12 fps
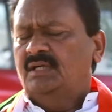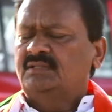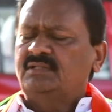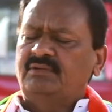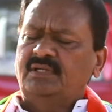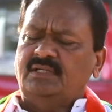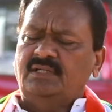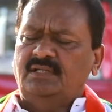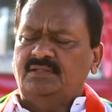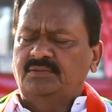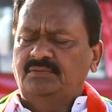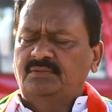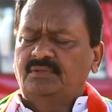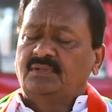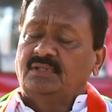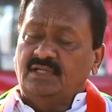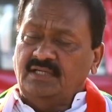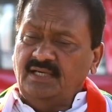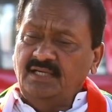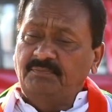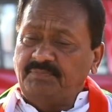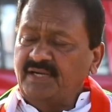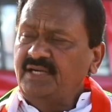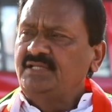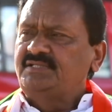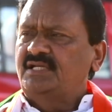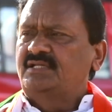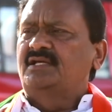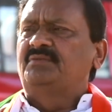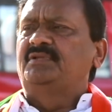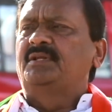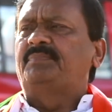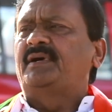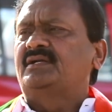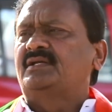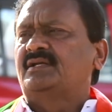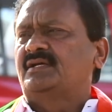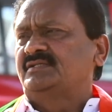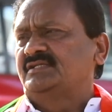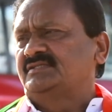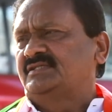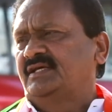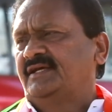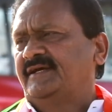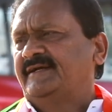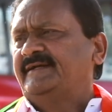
అంతవరకు కరెక్టు కానీ పండించిన దాని మీద పార్ట్నర్గా చేస్తే